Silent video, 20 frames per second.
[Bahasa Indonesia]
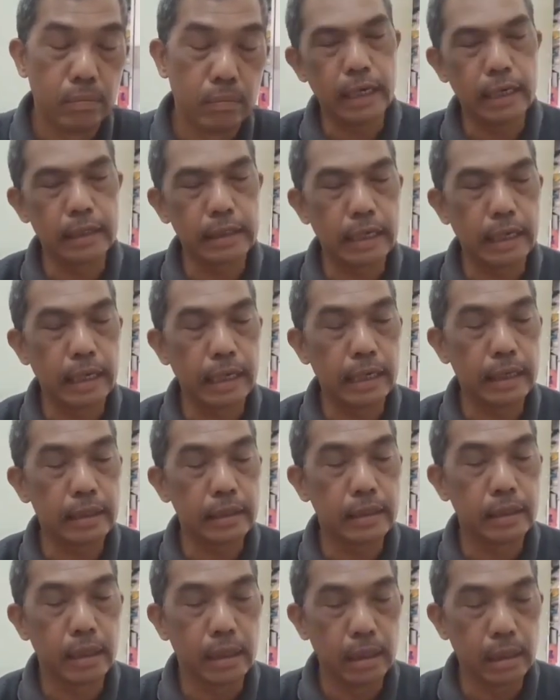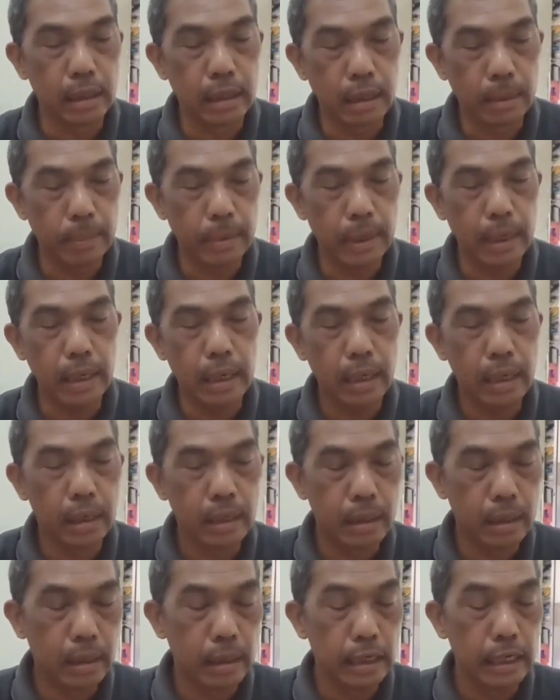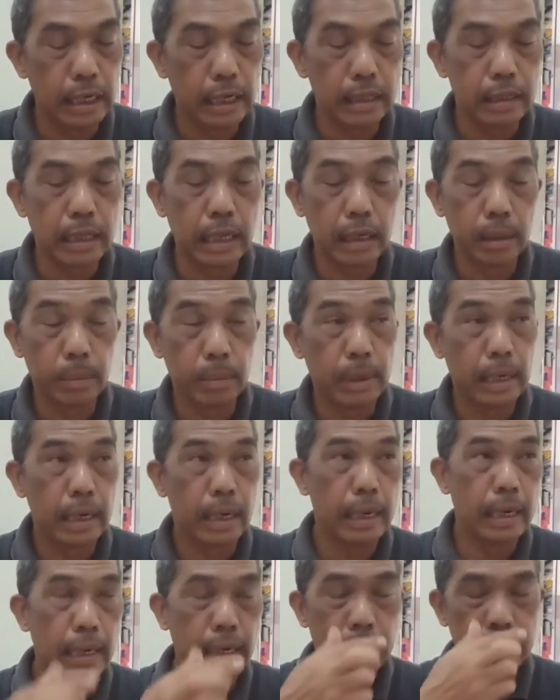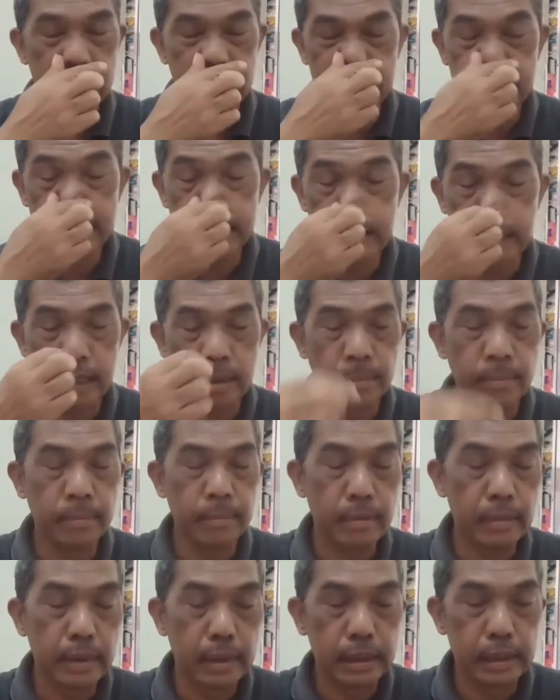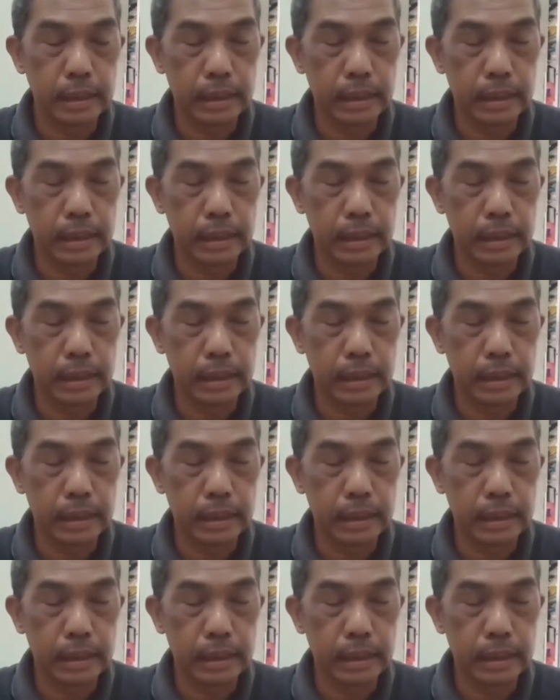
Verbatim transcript: yang saya eh, apa eh, lihat dari para sistem hmm.